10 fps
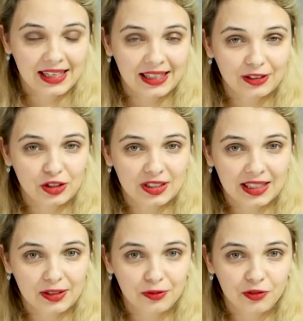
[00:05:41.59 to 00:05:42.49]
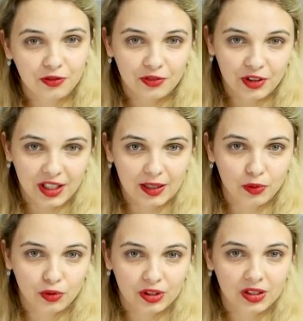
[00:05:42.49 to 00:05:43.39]
jak ktoś jest takim
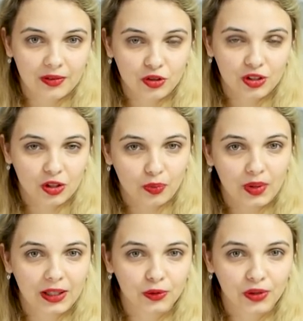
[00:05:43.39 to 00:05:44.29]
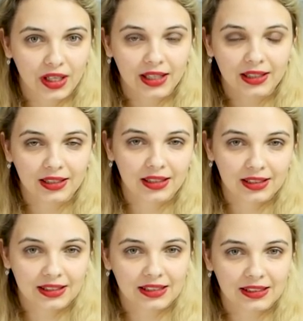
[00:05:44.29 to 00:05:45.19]
freakiem, który sobie wszystko planuje
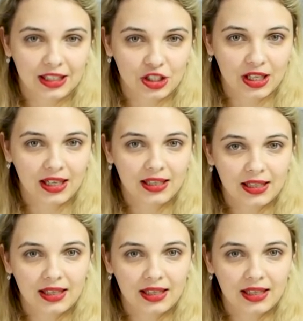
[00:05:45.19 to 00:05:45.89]
i, i zaznacza,